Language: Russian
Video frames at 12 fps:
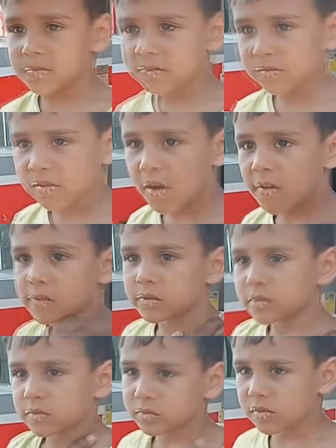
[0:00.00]
Bye-bye.
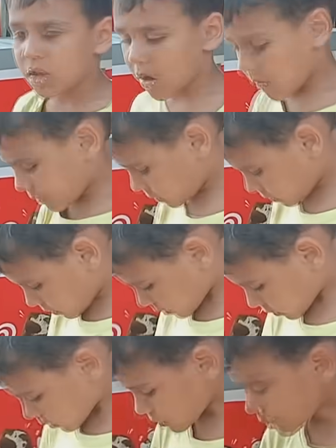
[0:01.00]

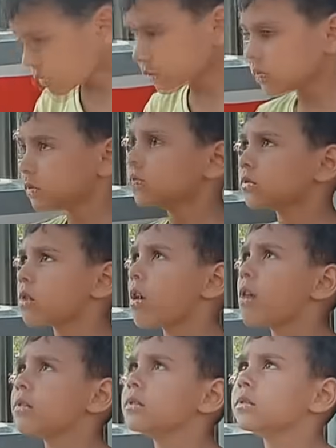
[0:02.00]
Дорогу помнишь,
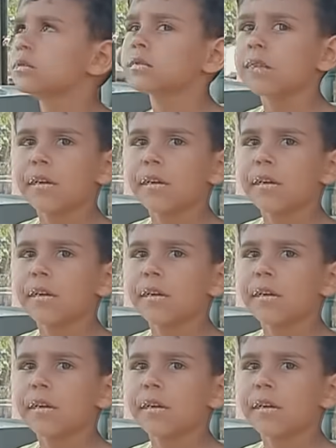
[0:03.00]
Артур?